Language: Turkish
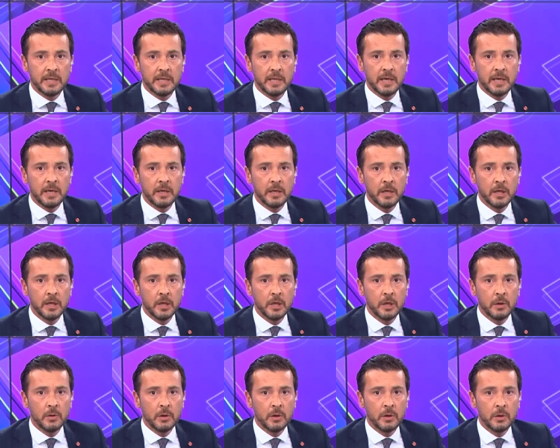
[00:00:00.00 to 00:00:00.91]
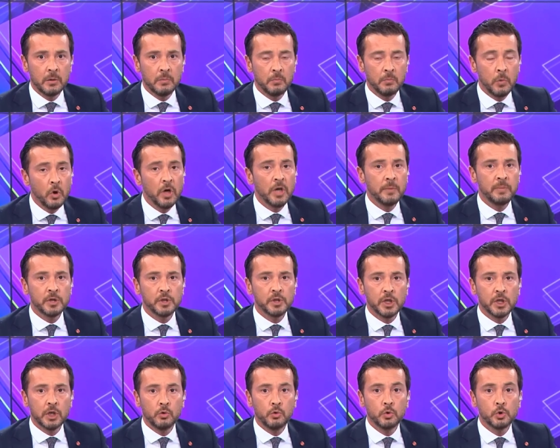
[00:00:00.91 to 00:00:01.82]
ilgili böyle bir
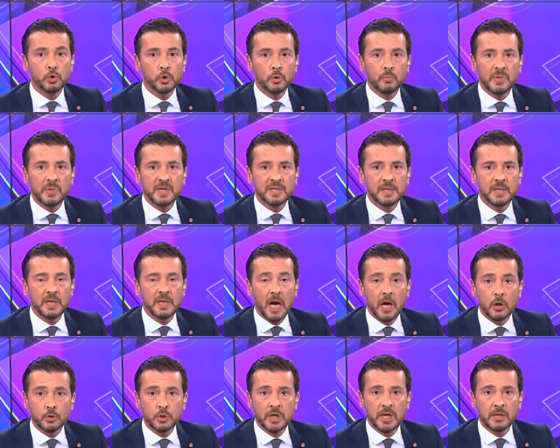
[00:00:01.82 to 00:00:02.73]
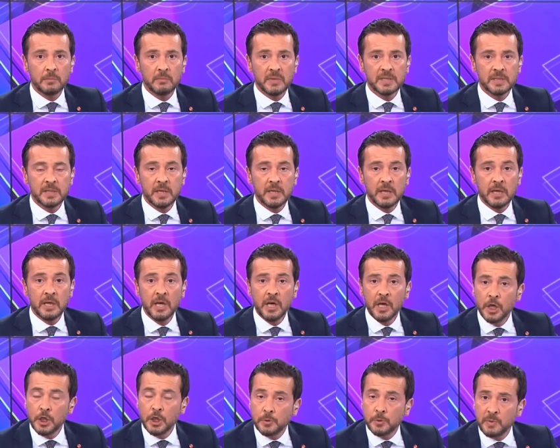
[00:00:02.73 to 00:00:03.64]
şeyi düşünmesini, arzu etmesini
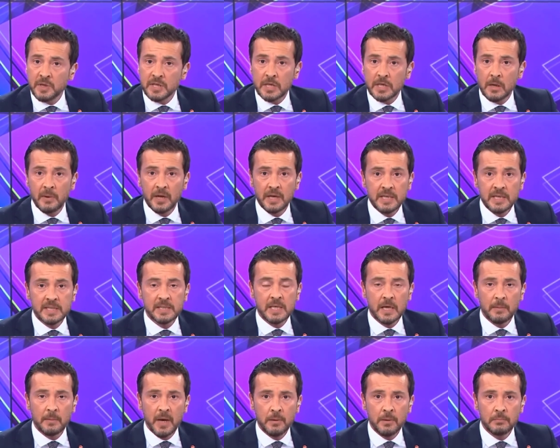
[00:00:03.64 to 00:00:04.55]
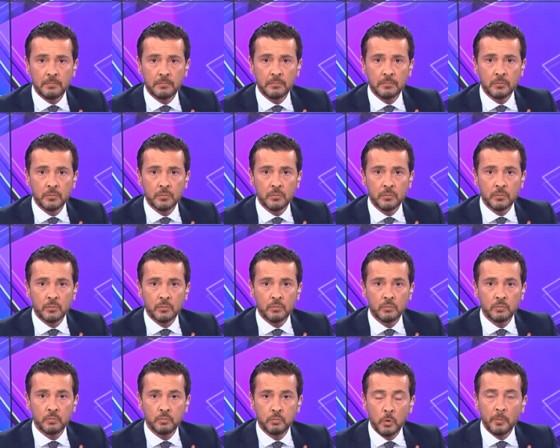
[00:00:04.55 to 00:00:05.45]
hiçbir zaman istemem.
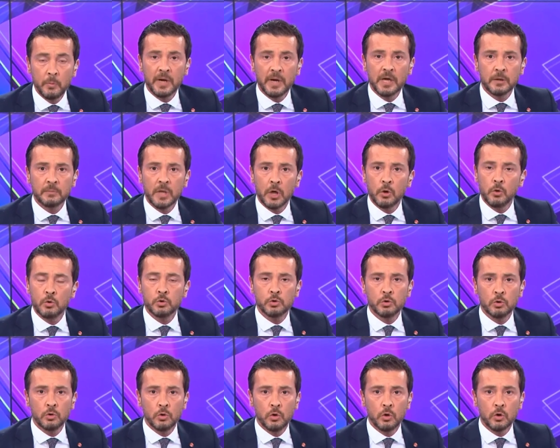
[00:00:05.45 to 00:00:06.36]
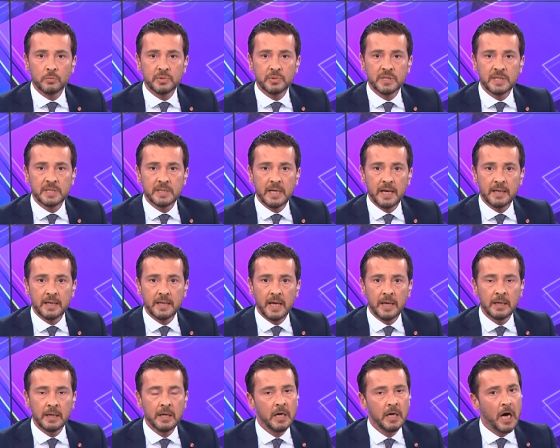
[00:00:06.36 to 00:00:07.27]
Bu bakımdan özür diliyorum
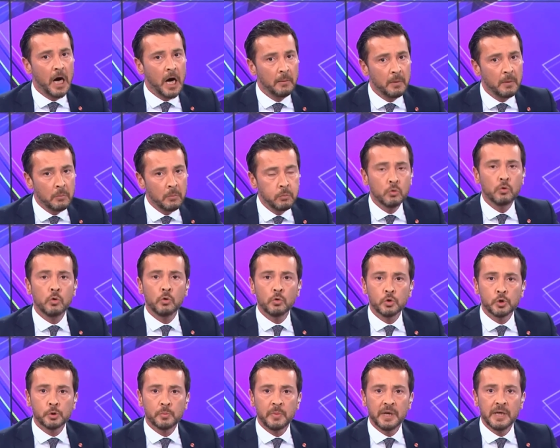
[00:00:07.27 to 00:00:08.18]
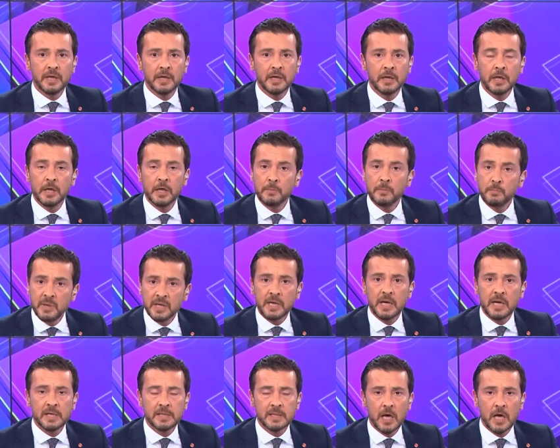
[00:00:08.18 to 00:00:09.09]
sizlerden ama bu konuşmayı
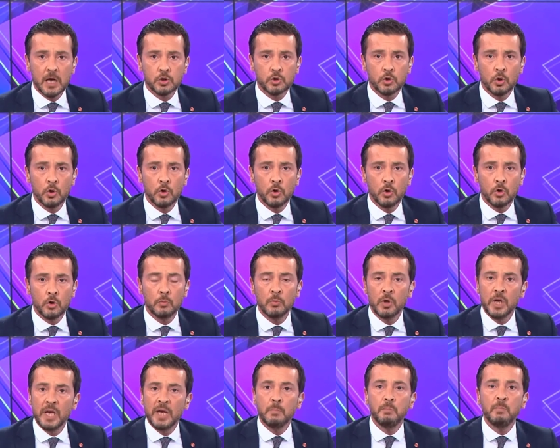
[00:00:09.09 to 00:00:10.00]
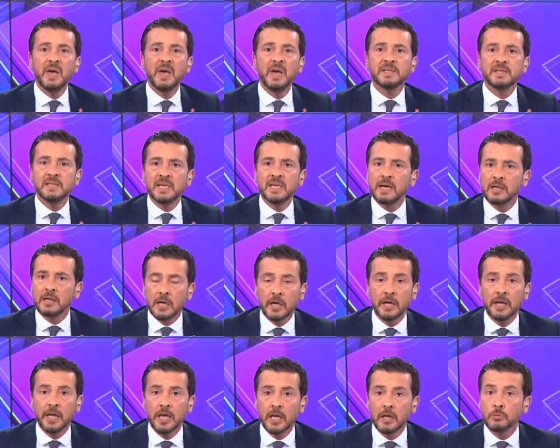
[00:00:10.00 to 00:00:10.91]
bir kez daha söylüyorum. Meslek
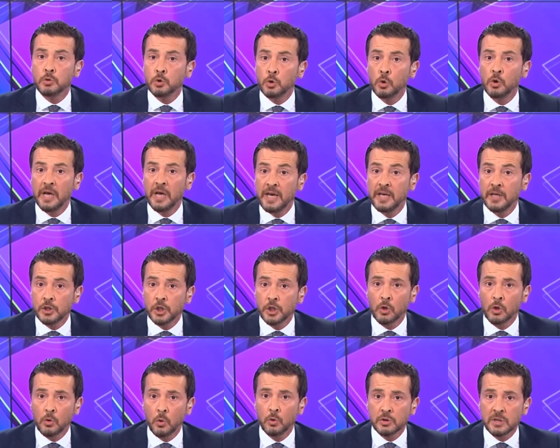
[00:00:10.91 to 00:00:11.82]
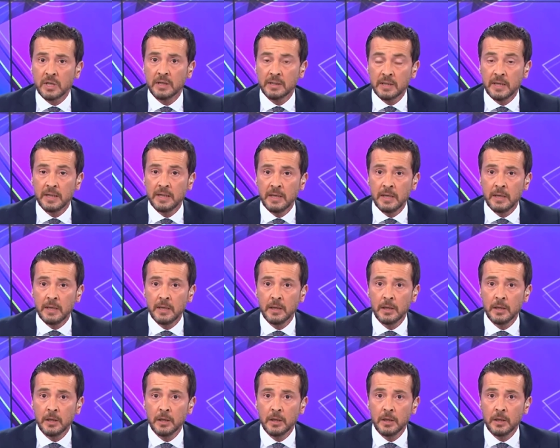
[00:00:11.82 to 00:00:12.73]
kariyerim sona erecek olsa dahi
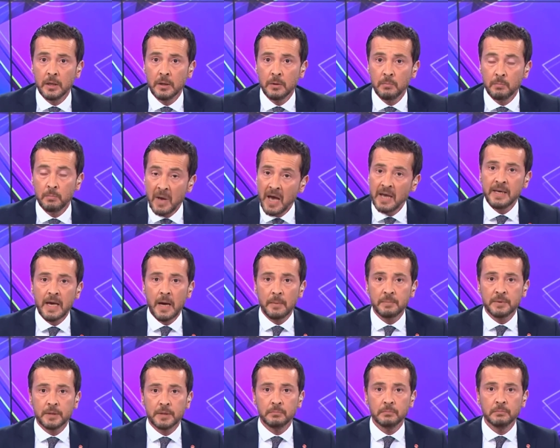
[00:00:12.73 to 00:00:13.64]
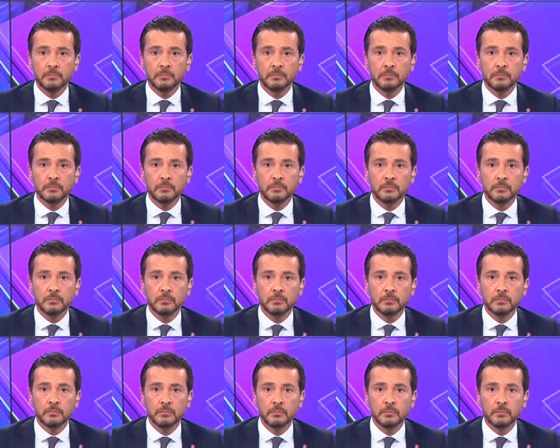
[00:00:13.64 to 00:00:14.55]
ben yaptım.
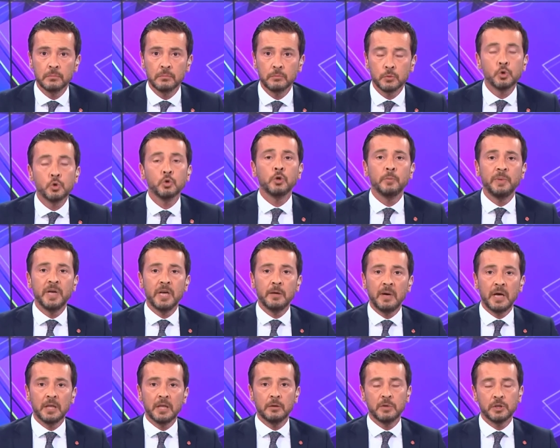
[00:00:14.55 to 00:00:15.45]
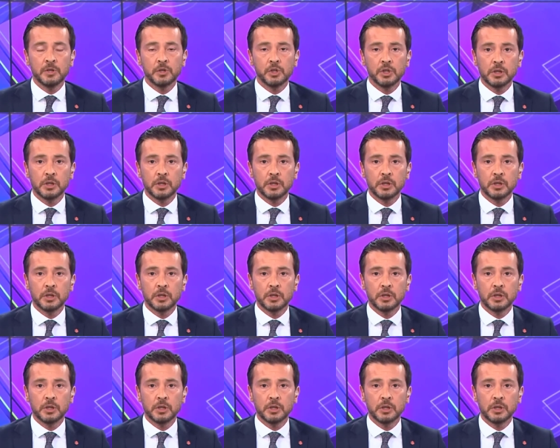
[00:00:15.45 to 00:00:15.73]
Çünkü benim alnım